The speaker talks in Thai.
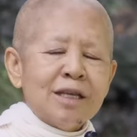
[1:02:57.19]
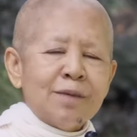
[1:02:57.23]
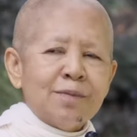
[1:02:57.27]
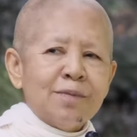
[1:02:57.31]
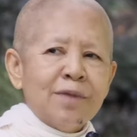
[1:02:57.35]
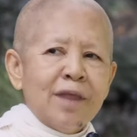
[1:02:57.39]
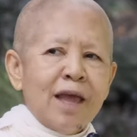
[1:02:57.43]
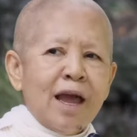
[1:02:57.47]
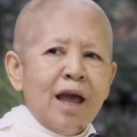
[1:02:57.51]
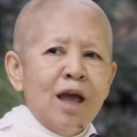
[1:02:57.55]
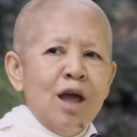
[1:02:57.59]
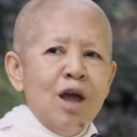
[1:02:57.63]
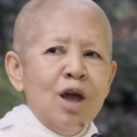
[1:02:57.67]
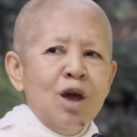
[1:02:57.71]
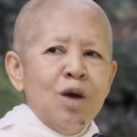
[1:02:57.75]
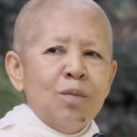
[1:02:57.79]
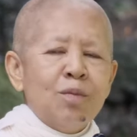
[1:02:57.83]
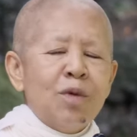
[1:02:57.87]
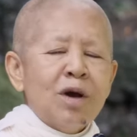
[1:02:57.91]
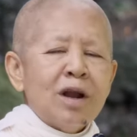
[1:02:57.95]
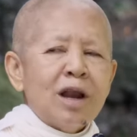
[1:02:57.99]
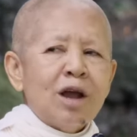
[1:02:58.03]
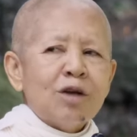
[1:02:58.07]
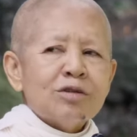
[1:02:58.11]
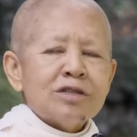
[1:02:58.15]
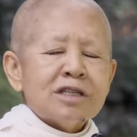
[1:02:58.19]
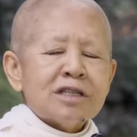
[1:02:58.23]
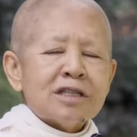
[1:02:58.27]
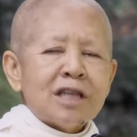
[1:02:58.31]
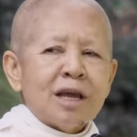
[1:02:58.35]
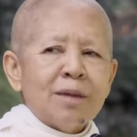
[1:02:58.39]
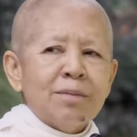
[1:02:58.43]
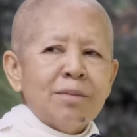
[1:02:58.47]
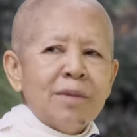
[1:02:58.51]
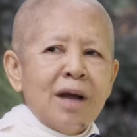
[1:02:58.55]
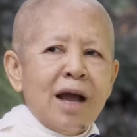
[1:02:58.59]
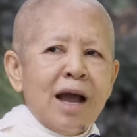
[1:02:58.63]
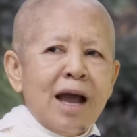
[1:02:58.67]
สิบเนี่ยพวกเราจะ
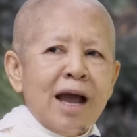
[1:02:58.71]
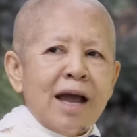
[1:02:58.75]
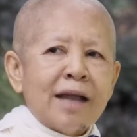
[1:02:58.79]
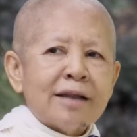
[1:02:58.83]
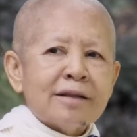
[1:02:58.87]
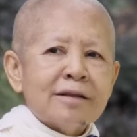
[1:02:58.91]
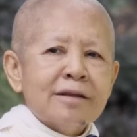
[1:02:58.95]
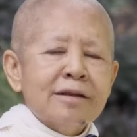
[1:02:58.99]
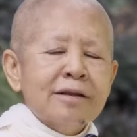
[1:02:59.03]
ทำงาน